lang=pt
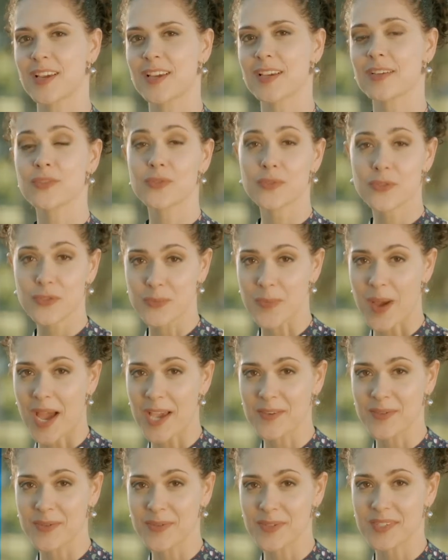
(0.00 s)
Juros
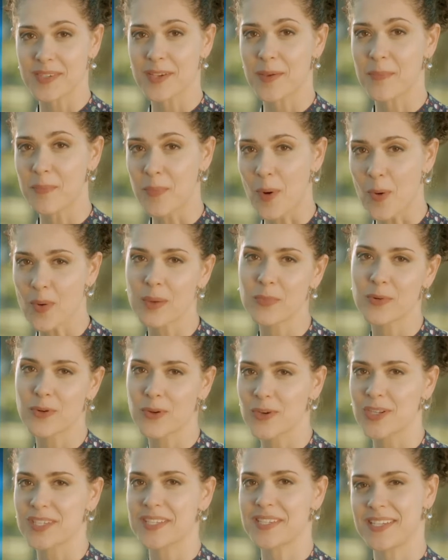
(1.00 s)
baixos e pouca
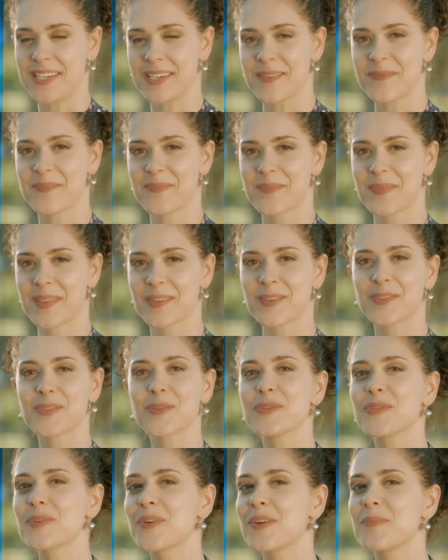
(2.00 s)
burocracia
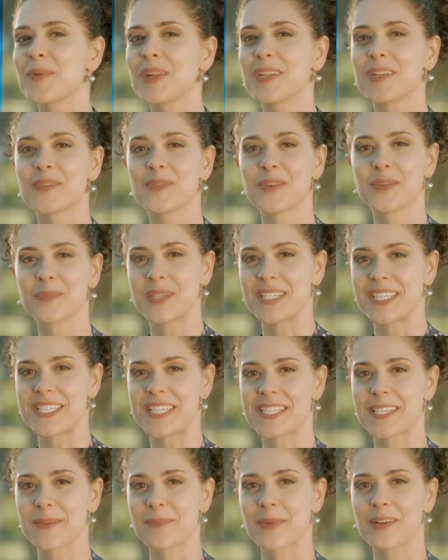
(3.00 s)
tudo que o empreendedor
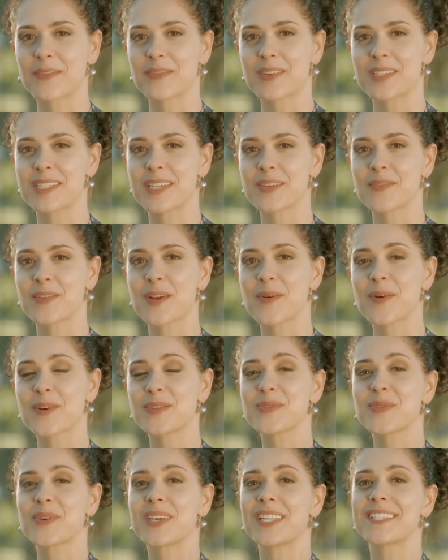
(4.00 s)
precisa para fazer o
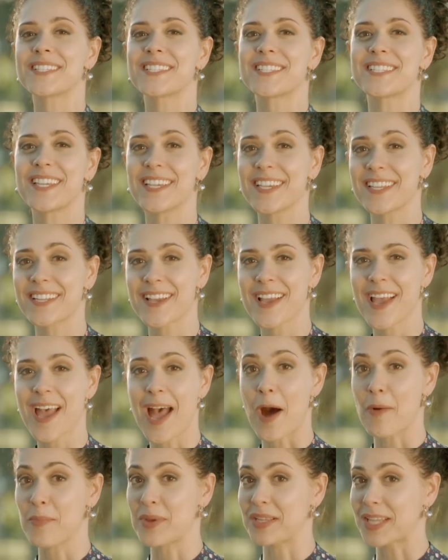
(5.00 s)
negócio crescer,
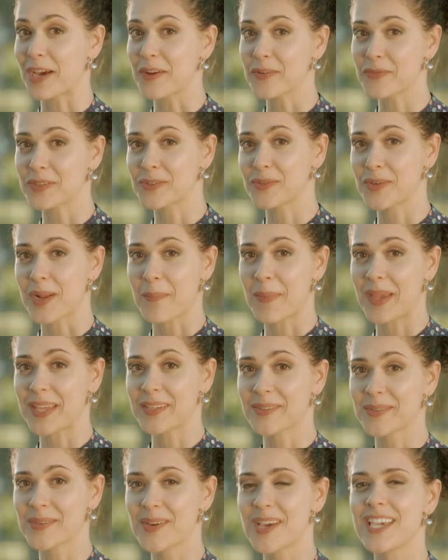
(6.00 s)
aumentar o
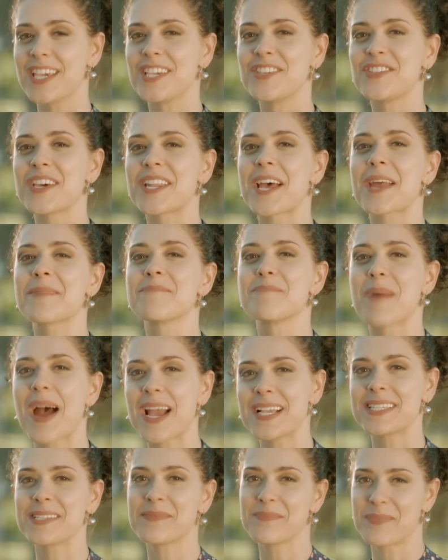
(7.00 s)
faturamento e gerar
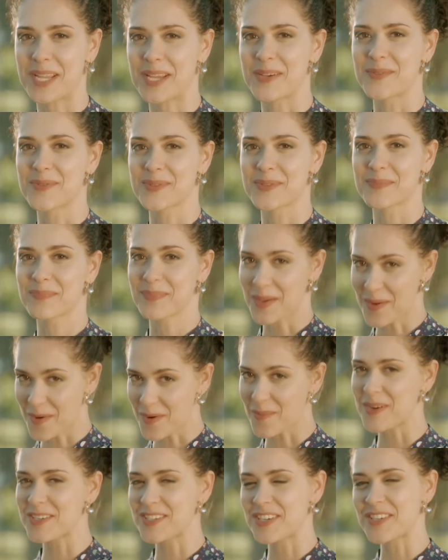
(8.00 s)
mais empregos,
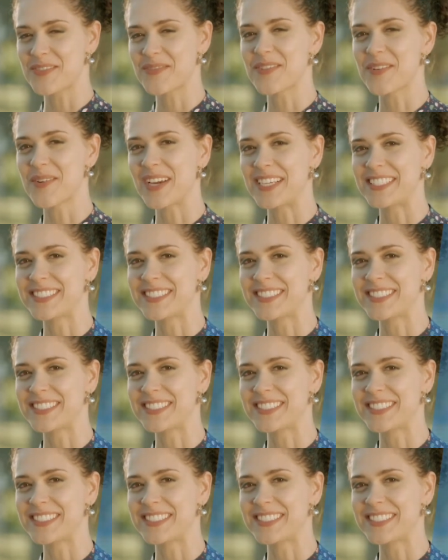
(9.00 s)
como a gente viu aí.